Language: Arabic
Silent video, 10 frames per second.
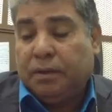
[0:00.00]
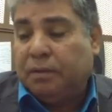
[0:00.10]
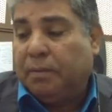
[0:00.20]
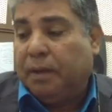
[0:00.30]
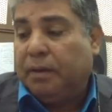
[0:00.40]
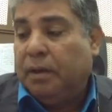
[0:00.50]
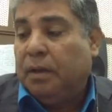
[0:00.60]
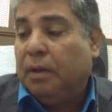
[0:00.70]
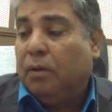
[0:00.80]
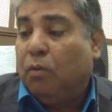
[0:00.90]
آه طبعا
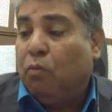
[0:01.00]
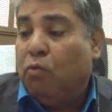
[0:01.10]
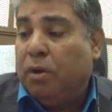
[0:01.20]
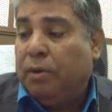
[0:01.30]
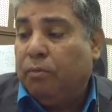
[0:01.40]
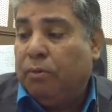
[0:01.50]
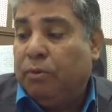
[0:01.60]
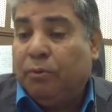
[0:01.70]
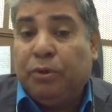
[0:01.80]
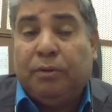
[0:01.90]
و... و... هي
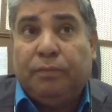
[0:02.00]
إيه، كمان